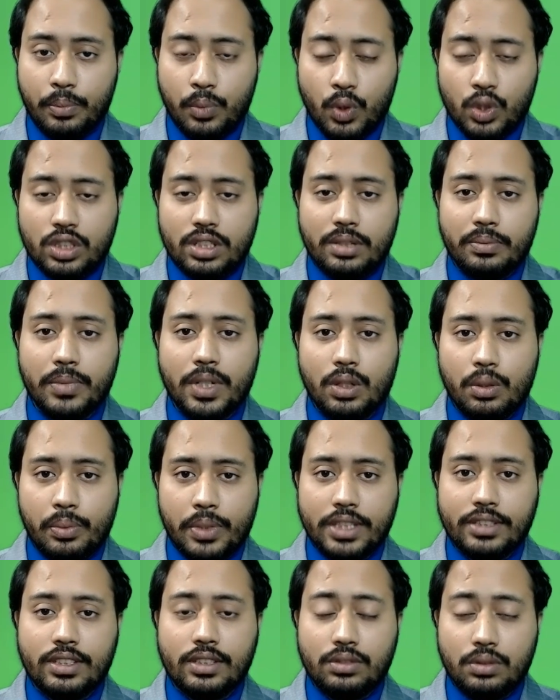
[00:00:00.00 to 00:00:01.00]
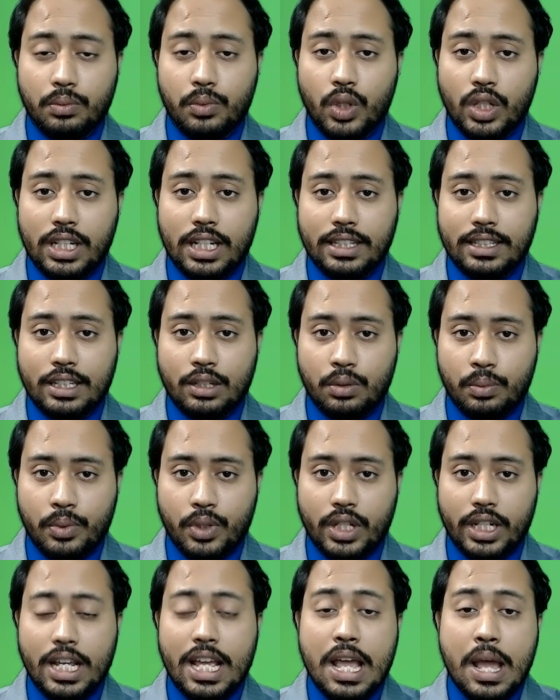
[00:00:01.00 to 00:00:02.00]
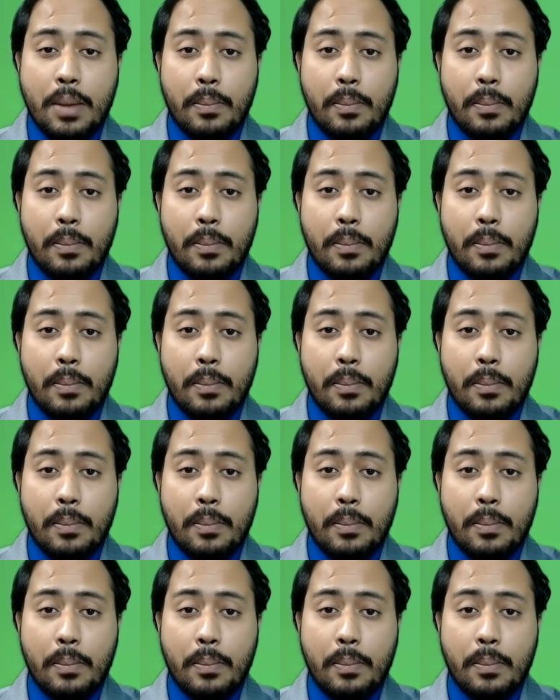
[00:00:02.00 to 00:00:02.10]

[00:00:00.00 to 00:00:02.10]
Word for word: পোস্ট মেনোপেজ কিছু মহিলাদের উপরে